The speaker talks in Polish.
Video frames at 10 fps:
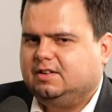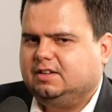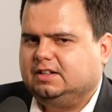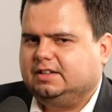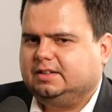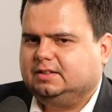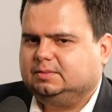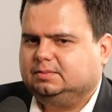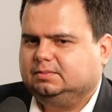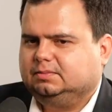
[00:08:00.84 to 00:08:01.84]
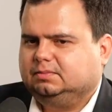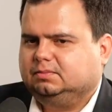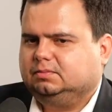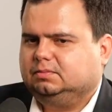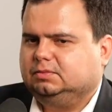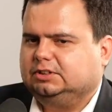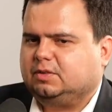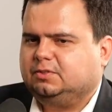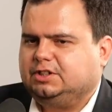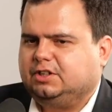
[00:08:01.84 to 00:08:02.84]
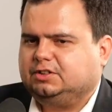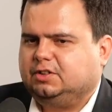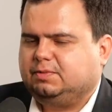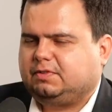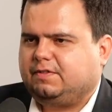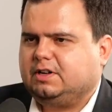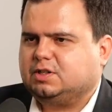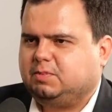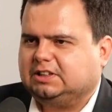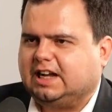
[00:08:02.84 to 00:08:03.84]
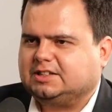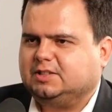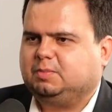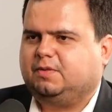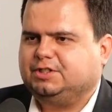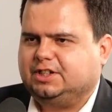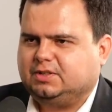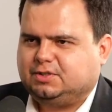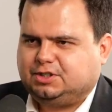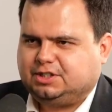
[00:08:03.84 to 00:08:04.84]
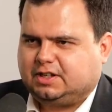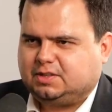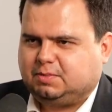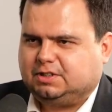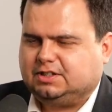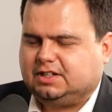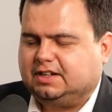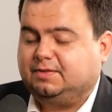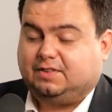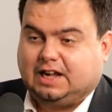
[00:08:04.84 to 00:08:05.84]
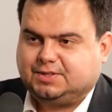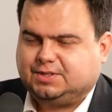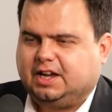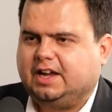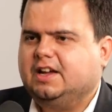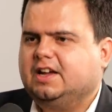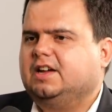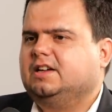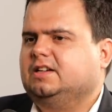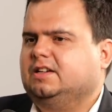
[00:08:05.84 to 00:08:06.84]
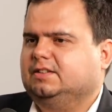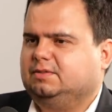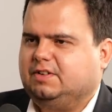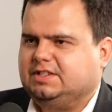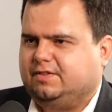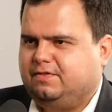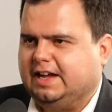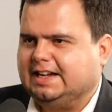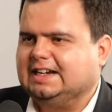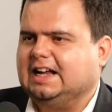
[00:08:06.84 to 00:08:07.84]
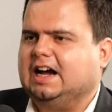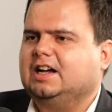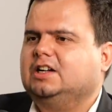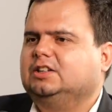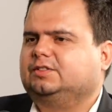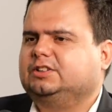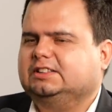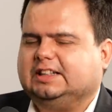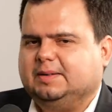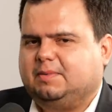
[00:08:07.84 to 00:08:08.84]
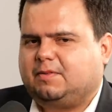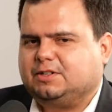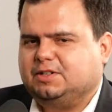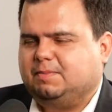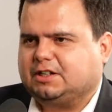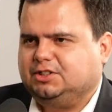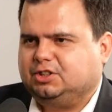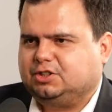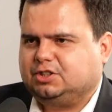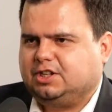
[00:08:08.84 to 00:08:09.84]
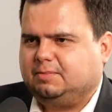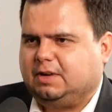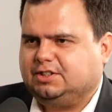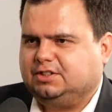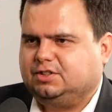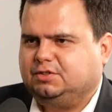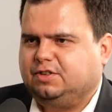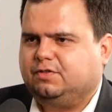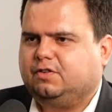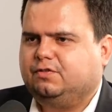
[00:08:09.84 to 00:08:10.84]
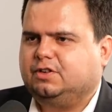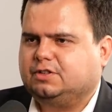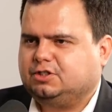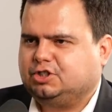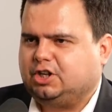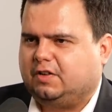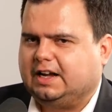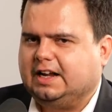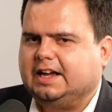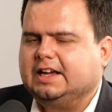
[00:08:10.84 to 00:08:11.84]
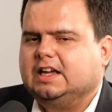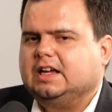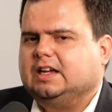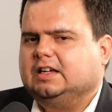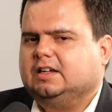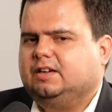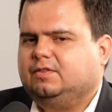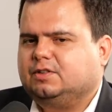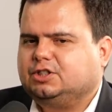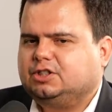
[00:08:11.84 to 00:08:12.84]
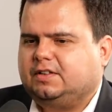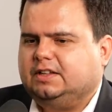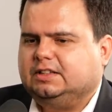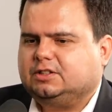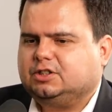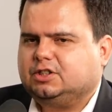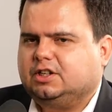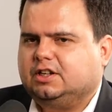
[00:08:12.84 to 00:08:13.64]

yy, zarówno jeśli chodzi o sprawy gospodarcze, odpowiedzialności za, gospod za inflację, yy, kwestia węgla, to wszystko jest takie, mam wrażenie, bardziej troszeczkę, bardziej rzeczywiście wy wyostrzone, ale yy, wyostrzone i też